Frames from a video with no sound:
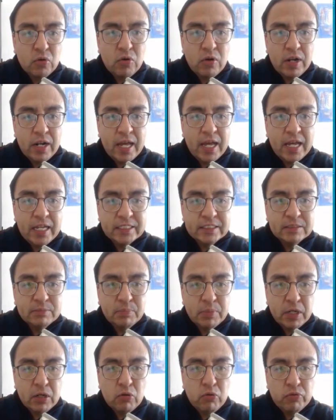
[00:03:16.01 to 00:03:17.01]
las
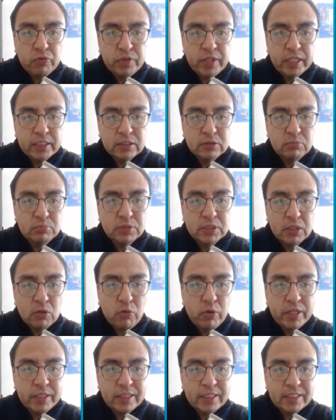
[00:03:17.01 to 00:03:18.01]
preguntas
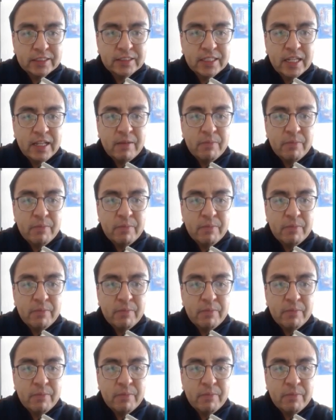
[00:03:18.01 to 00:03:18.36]
subsecuentes